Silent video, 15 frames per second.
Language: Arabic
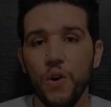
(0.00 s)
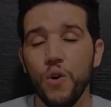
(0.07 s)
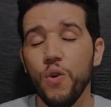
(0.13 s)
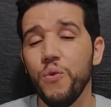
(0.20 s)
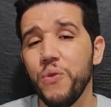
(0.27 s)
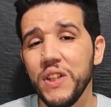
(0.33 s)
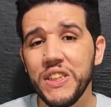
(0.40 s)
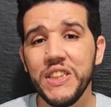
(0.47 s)

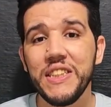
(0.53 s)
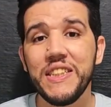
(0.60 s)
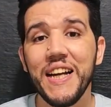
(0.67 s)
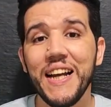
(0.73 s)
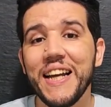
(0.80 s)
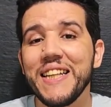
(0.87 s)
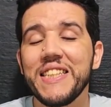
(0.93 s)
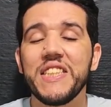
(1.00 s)
وفاش انت
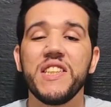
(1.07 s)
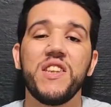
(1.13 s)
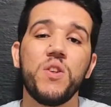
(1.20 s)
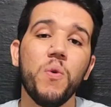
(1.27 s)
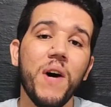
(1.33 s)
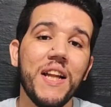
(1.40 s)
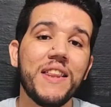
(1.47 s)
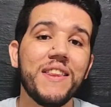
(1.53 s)
كتشد
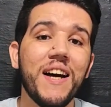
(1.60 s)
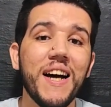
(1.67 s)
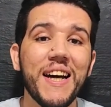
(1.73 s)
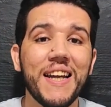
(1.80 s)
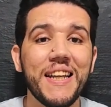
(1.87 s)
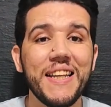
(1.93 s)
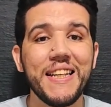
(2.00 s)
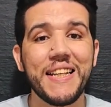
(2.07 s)
واحد الطائر
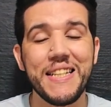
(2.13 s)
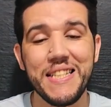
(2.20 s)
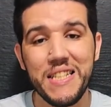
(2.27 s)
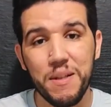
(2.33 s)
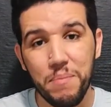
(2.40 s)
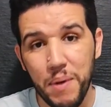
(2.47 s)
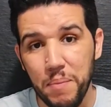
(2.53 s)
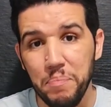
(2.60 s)
اللي كنتي
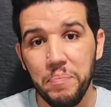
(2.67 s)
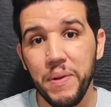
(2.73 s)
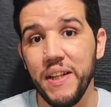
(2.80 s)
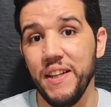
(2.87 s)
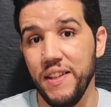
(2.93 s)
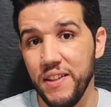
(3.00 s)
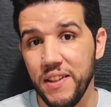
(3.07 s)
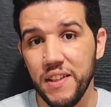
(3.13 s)
مربيه
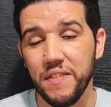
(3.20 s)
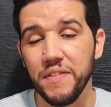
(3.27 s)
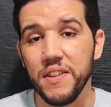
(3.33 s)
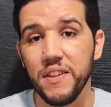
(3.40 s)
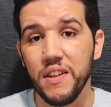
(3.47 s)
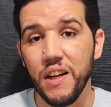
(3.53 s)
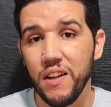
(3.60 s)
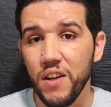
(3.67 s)
عندك في
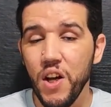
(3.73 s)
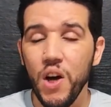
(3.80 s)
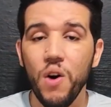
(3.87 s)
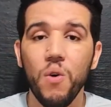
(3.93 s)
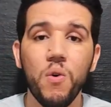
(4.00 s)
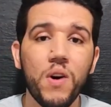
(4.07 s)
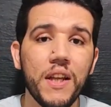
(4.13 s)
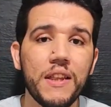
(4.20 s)
الدار
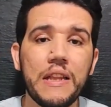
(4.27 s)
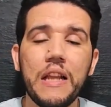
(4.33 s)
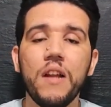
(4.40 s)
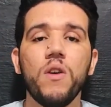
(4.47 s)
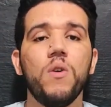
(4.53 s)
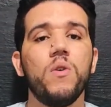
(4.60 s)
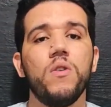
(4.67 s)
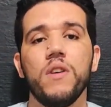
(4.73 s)

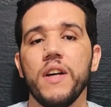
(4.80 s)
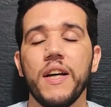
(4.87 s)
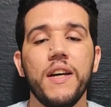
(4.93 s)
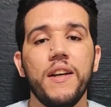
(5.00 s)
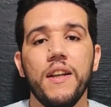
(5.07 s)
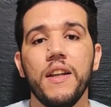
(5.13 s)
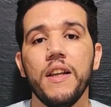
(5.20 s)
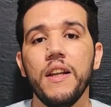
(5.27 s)
وكتطلقو غير
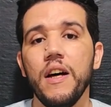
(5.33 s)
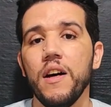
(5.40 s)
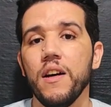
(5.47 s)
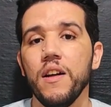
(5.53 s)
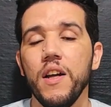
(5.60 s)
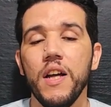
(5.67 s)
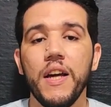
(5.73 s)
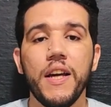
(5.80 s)
على الله
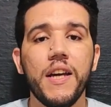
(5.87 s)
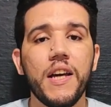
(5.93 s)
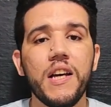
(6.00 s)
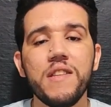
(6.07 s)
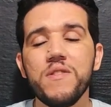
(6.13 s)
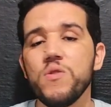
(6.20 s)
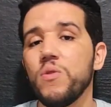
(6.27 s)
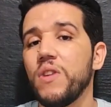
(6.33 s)

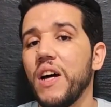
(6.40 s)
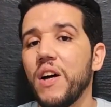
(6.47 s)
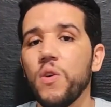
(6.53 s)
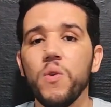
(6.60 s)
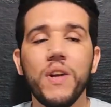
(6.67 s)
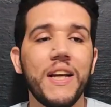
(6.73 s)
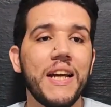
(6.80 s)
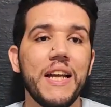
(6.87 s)
كيخصو
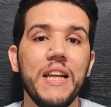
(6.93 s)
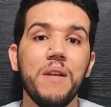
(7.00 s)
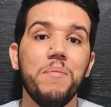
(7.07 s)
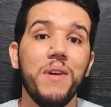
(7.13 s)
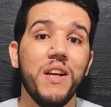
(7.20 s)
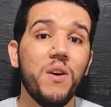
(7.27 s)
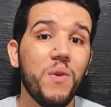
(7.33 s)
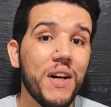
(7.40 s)
ضروري يقلب
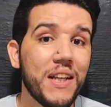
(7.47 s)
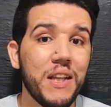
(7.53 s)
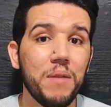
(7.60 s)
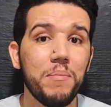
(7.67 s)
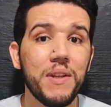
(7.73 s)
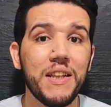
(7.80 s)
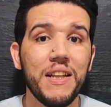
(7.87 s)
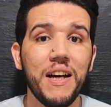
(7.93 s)
على واحد
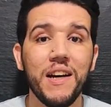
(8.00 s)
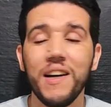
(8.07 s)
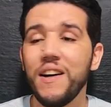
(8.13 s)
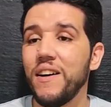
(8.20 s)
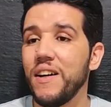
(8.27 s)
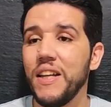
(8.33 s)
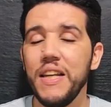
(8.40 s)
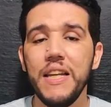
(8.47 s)

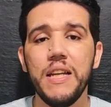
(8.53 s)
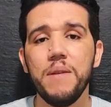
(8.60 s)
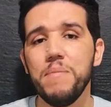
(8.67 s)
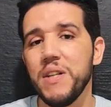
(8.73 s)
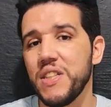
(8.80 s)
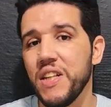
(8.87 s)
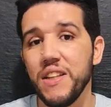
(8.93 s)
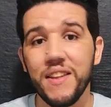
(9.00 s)
المنطقه اللي ما
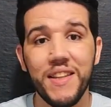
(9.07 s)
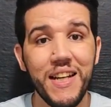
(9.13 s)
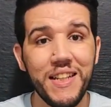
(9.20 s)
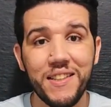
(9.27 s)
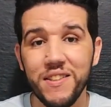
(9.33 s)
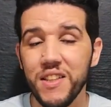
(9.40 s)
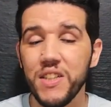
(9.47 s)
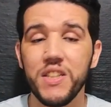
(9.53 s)
شاد
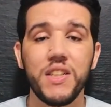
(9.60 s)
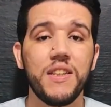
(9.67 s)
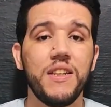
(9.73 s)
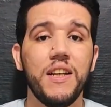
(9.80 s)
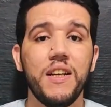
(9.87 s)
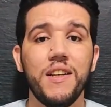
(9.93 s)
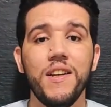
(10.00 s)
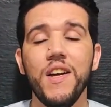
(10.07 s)
حتى شي
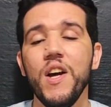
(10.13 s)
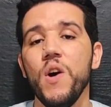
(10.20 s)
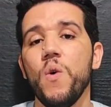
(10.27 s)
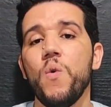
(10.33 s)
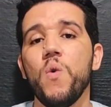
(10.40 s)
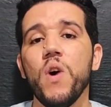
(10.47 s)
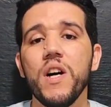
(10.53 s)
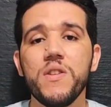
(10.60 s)
طير
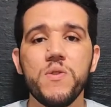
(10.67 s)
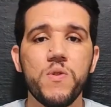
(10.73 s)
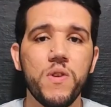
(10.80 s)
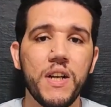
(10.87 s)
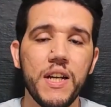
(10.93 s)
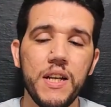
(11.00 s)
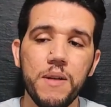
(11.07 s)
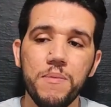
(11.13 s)
وخاصو
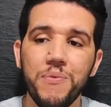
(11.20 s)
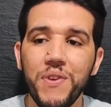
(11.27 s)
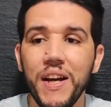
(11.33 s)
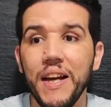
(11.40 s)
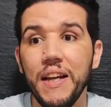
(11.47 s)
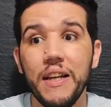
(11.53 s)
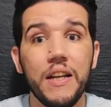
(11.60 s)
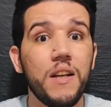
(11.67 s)
يقلب فيها
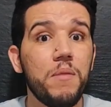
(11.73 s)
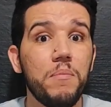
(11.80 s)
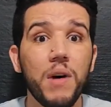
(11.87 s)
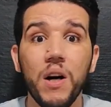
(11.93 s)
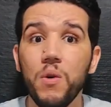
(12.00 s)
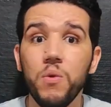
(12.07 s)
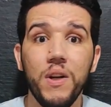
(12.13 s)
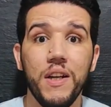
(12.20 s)
على الماء
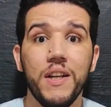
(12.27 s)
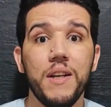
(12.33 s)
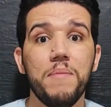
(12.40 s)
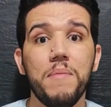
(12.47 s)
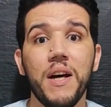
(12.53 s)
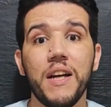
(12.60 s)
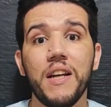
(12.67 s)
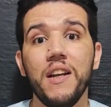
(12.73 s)
وعلى
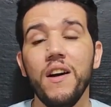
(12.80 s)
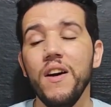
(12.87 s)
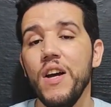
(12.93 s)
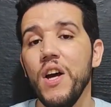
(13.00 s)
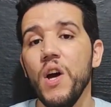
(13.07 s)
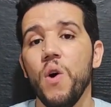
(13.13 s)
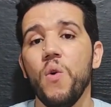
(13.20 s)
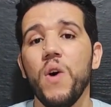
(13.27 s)
الماكله
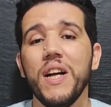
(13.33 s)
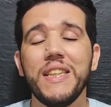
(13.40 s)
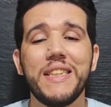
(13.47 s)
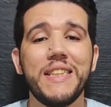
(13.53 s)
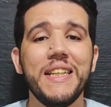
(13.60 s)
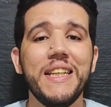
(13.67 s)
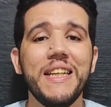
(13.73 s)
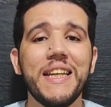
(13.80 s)
وهذا
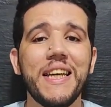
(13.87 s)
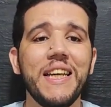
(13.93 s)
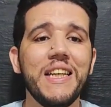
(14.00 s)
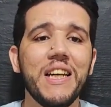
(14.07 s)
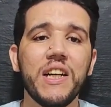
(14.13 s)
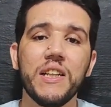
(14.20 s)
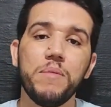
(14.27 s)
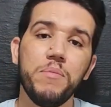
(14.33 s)
الشيء اللي
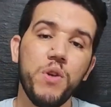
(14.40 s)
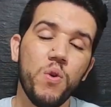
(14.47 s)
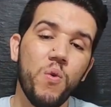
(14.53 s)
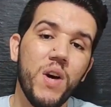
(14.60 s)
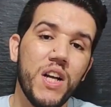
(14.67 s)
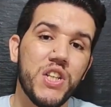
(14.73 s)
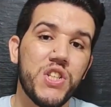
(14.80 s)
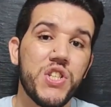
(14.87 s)
كياخذ كي منه
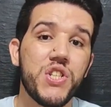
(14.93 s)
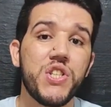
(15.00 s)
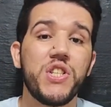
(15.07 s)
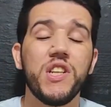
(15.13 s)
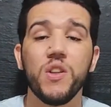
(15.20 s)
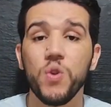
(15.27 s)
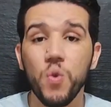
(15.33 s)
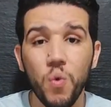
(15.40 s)
واحد
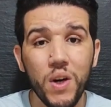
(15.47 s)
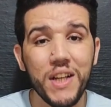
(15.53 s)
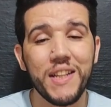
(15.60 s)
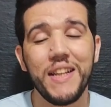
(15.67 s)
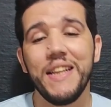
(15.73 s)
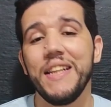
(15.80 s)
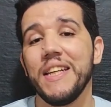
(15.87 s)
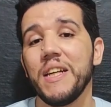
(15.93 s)
الجهد ووقت
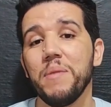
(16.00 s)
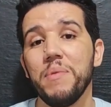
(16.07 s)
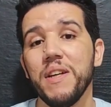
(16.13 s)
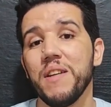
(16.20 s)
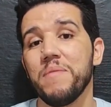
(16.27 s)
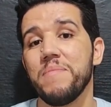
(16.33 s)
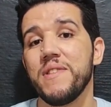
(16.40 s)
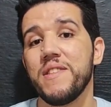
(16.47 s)
اللي كبير
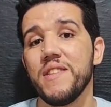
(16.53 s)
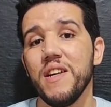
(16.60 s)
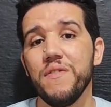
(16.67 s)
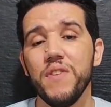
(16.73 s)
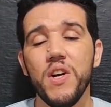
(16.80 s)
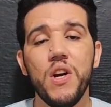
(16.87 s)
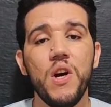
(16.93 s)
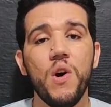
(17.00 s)
بزاف
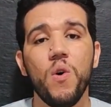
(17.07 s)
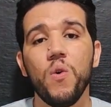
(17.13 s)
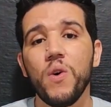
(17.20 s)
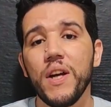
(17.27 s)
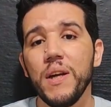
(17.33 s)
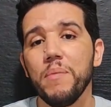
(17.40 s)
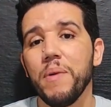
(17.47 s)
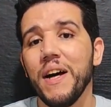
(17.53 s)

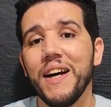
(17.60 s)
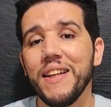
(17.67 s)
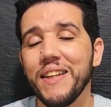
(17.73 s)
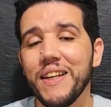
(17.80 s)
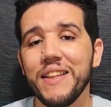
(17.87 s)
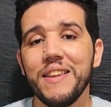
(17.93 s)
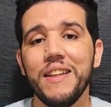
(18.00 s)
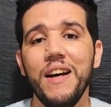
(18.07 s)
وكيبقى
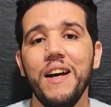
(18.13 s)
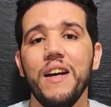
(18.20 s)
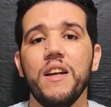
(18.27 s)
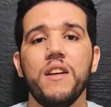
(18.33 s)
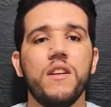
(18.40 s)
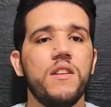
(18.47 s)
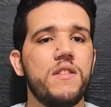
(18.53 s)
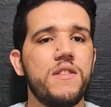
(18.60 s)
هذاك
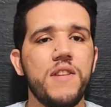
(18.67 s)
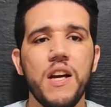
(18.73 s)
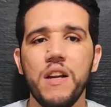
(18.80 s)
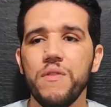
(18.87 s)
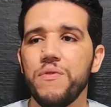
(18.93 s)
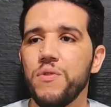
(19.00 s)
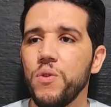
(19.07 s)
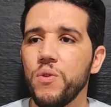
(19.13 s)
الطائر
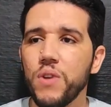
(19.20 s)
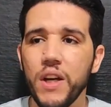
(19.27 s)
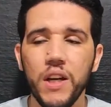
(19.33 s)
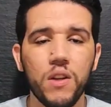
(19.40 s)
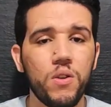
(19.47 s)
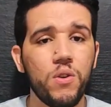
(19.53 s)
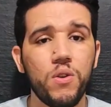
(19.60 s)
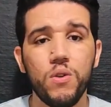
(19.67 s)
تالف
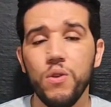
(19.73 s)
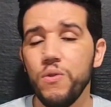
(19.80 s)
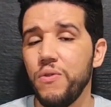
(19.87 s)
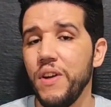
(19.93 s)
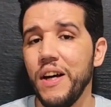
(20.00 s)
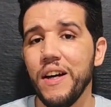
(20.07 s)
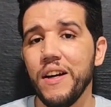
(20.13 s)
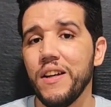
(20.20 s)
وكيدور وفي
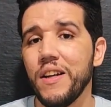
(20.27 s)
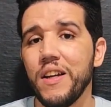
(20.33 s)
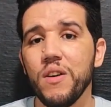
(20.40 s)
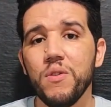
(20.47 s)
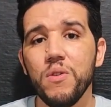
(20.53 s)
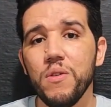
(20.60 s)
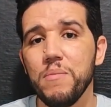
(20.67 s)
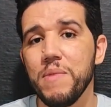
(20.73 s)
الاخر
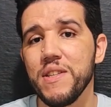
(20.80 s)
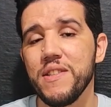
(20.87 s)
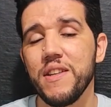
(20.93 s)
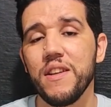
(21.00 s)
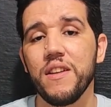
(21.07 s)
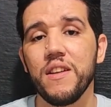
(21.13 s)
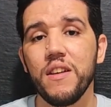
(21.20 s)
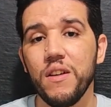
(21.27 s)
كيكون المصير
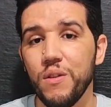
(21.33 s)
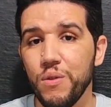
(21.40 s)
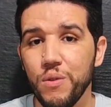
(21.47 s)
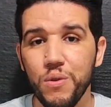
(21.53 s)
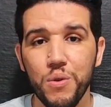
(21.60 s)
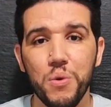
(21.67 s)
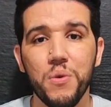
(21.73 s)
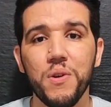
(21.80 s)
ديالو
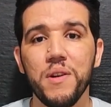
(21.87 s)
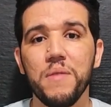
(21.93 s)
هو